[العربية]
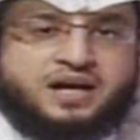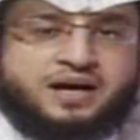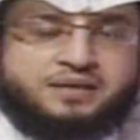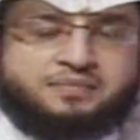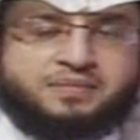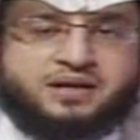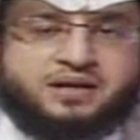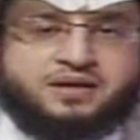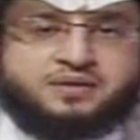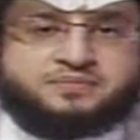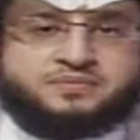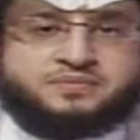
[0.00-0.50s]

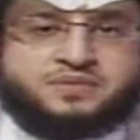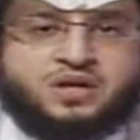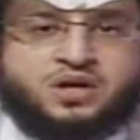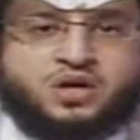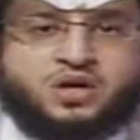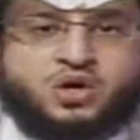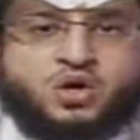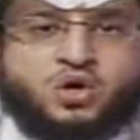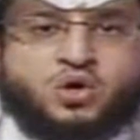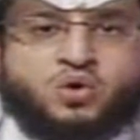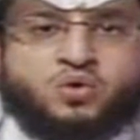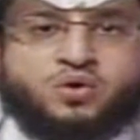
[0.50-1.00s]
العمل
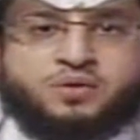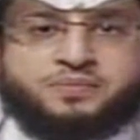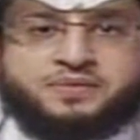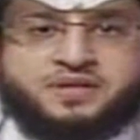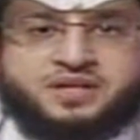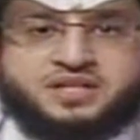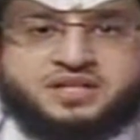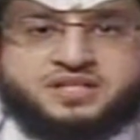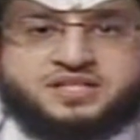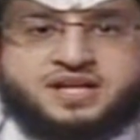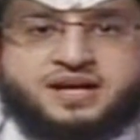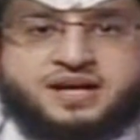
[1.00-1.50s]
ومن
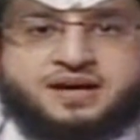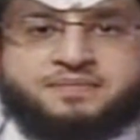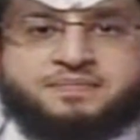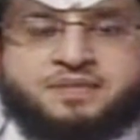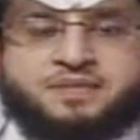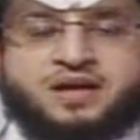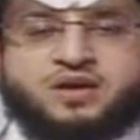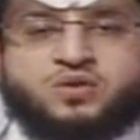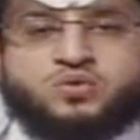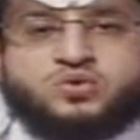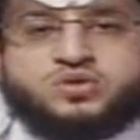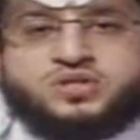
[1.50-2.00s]
حساب
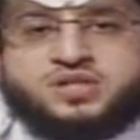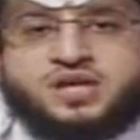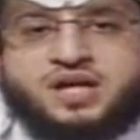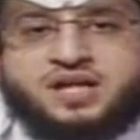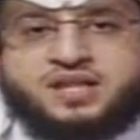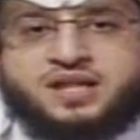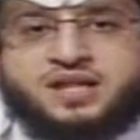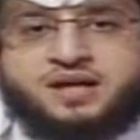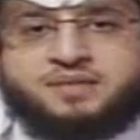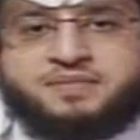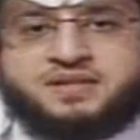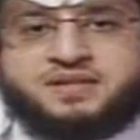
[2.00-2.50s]

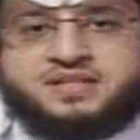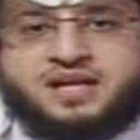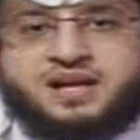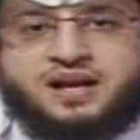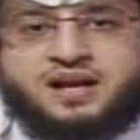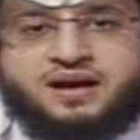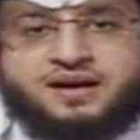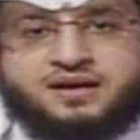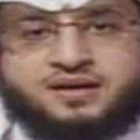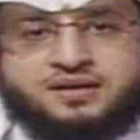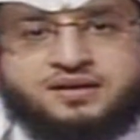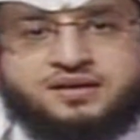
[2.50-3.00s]
الأستاذة مدى
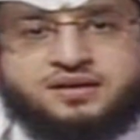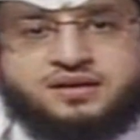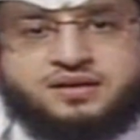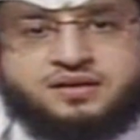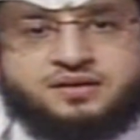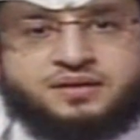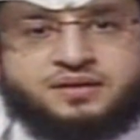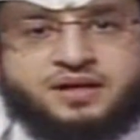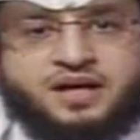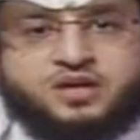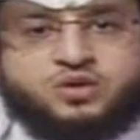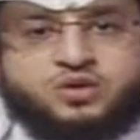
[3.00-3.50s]
العقل
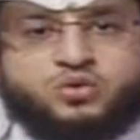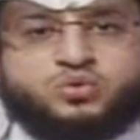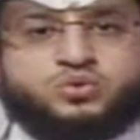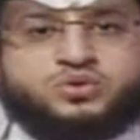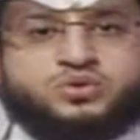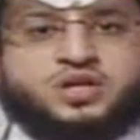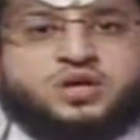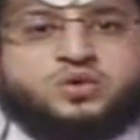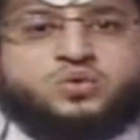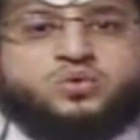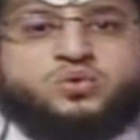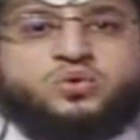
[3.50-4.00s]
حيث
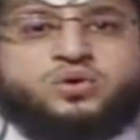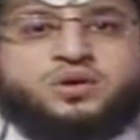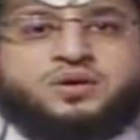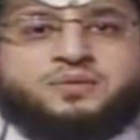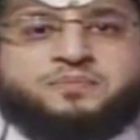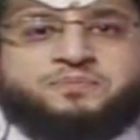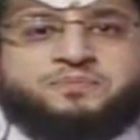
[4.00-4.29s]
تقول